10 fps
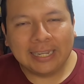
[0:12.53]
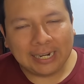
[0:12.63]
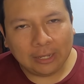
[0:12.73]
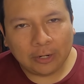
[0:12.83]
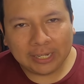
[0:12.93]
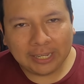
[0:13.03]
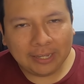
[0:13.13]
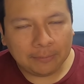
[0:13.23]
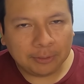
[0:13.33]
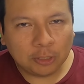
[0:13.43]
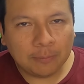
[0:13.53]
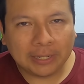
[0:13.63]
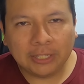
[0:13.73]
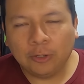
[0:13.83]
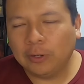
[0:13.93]
que a la hora que empezó el
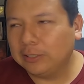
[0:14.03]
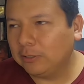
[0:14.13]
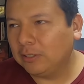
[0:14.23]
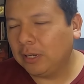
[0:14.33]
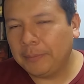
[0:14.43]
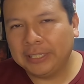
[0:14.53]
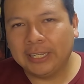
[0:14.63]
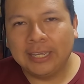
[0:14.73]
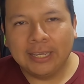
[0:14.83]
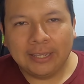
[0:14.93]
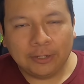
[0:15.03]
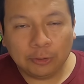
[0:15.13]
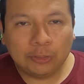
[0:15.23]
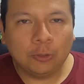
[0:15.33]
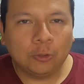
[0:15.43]
partido esto simplemente
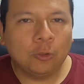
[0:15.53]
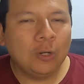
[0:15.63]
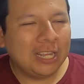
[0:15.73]
no se notó,